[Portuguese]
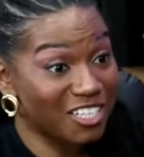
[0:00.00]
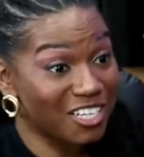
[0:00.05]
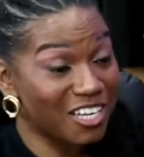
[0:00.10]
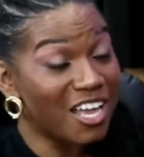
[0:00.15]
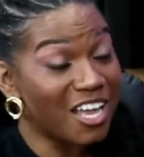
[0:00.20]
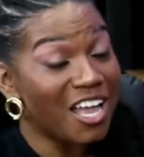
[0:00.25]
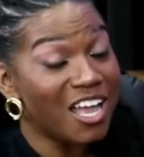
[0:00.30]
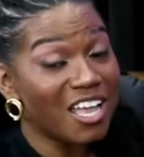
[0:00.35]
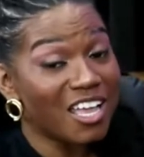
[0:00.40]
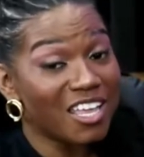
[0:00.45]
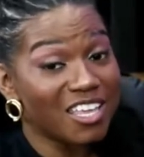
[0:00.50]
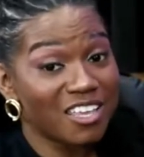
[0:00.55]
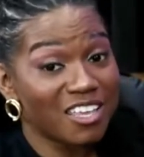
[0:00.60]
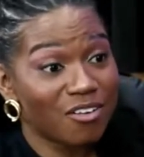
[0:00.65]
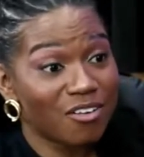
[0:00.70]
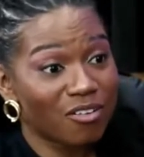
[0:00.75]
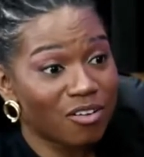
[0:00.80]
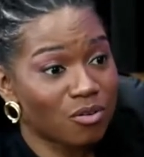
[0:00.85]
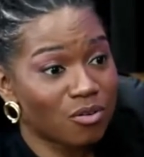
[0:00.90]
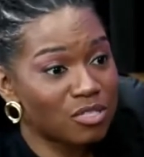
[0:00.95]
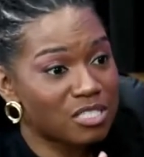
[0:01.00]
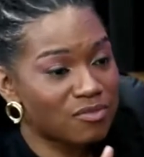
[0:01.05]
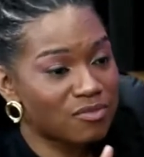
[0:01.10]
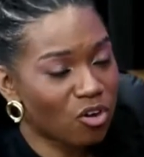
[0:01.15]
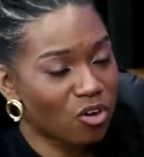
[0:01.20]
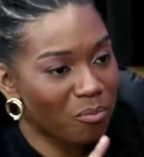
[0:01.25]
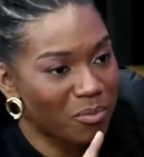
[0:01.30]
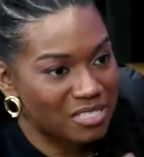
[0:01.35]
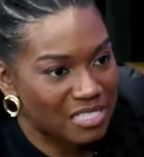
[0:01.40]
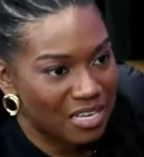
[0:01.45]
Real. E eu, é inclusive, eu
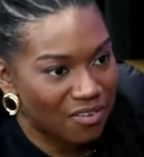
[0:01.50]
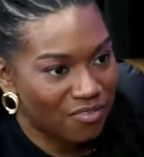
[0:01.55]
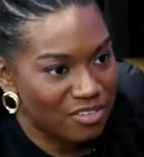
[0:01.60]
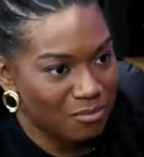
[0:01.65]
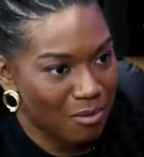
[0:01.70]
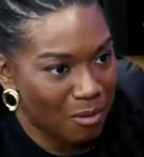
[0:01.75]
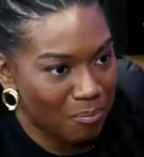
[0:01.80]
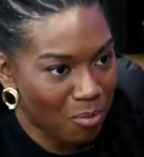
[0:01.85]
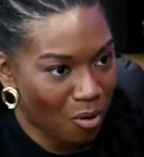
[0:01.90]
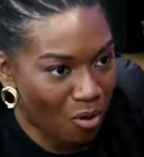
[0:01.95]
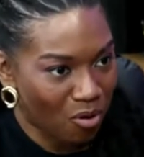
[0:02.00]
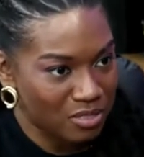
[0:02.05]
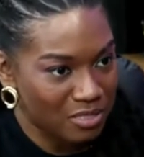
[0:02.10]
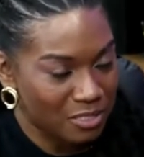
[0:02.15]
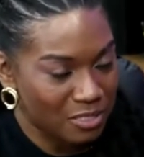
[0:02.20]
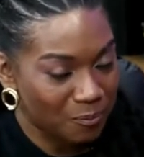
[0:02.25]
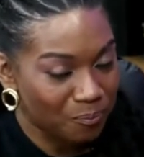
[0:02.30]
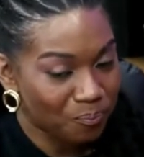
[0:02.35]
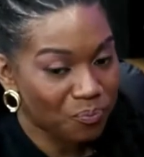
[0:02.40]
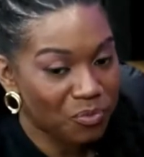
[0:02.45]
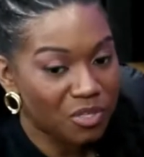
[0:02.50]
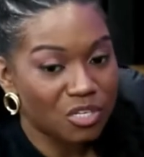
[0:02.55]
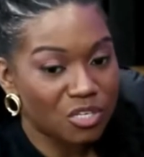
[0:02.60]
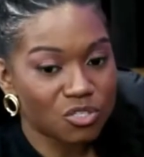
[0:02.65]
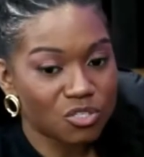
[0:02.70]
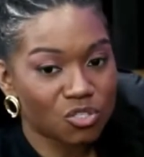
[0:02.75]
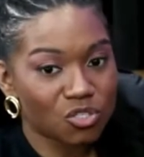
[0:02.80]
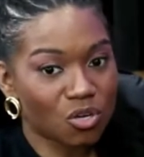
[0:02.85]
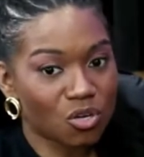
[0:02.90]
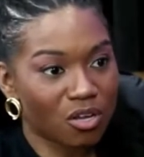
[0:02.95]
comecei a fazer uma pós
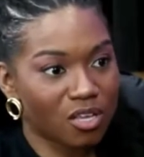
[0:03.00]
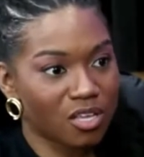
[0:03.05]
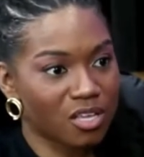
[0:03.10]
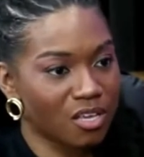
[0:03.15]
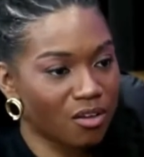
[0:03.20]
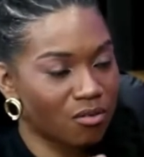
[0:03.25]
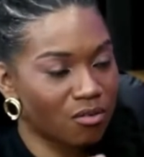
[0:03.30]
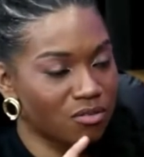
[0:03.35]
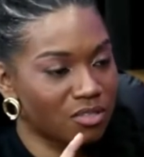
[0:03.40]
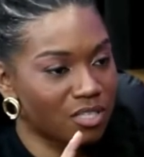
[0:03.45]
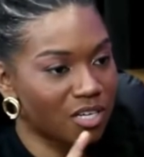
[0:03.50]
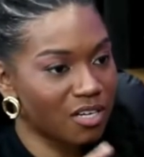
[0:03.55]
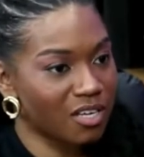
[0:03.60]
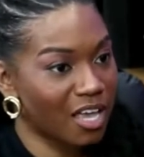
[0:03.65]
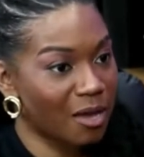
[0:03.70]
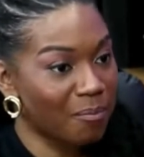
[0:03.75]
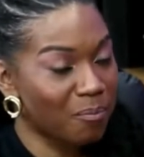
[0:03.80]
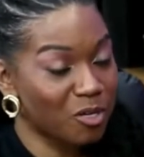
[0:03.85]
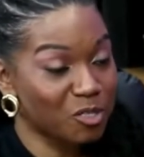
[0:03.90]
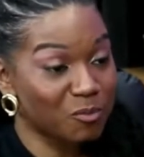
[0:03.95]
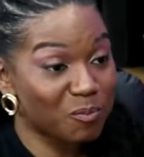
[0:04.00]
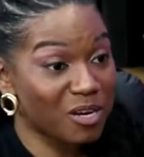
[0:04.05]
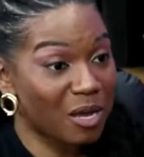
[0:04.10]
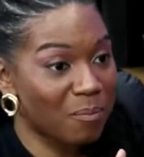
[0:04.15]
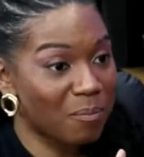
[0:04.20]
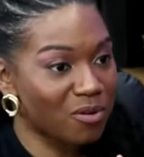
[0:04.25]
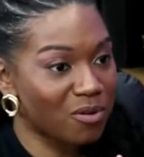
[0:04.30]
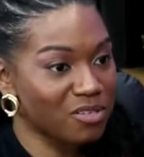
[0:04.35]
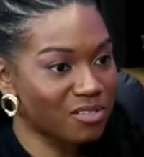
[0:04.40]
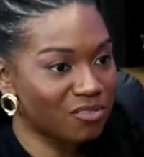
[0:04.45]
só que eu tranquei a pós porque a
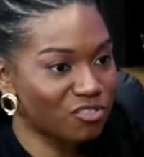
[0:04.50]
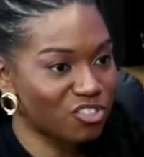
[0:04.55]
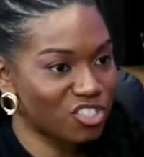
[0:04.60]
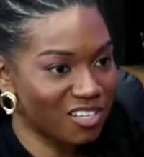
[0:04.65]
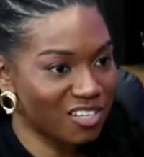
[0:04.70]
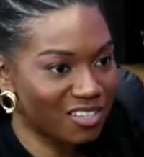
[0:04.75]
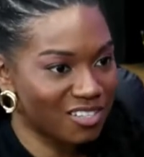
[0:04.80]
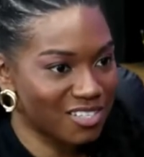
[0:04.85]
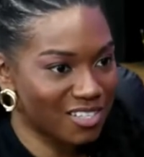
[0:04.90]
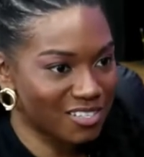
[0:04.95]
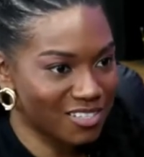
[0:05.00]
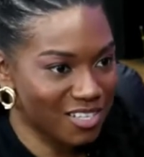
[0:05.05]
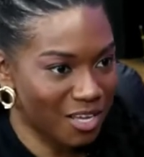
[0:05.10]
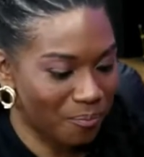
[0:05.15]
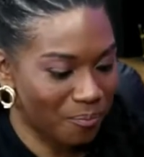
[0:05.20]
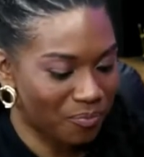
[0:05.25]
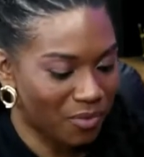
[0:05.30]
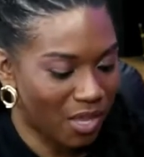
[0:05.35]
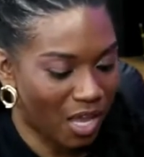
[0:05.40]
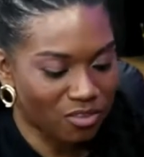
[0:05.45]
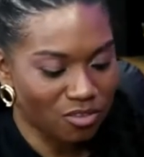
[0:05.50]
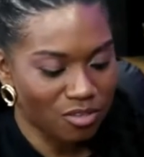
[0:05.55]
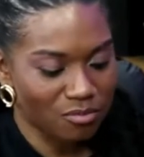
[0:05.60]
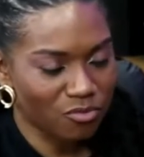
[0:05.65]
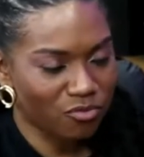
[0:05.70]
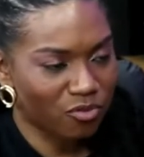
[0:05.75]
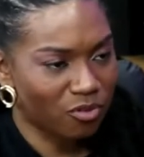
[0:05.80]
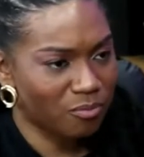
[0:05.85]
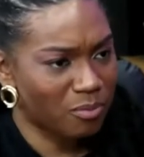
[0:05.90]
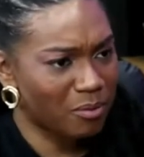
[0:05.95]
pós não tinha TCC. Aí todo
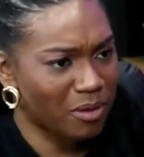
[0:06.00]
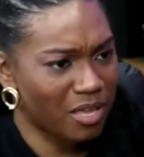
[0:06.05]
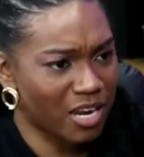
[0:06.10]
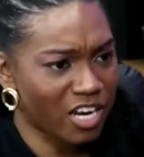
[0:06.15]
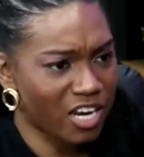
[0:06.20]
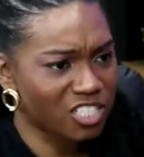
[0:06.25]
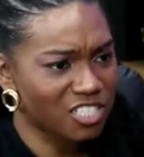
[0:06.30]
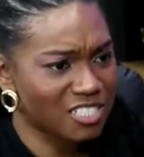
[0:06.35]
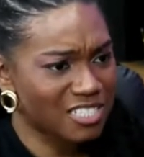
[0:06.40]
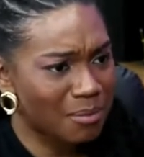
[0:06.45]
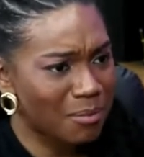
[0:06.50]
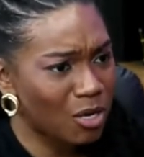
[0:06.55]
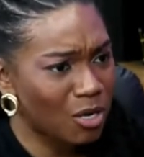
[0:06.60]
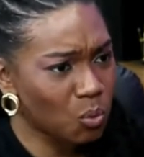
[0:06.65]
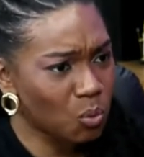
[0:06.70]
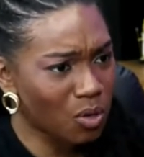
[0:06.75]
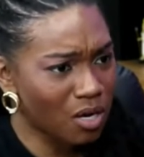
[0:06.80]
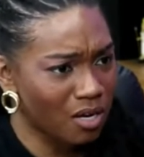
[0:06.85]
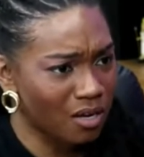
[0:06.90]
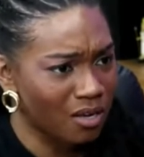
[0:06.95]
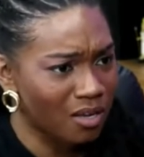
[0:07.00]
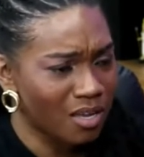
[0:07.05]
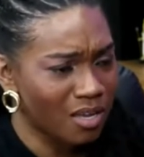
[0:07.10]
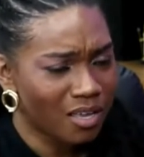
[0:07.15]
mundo falou pra mim, a gente, você é maluca.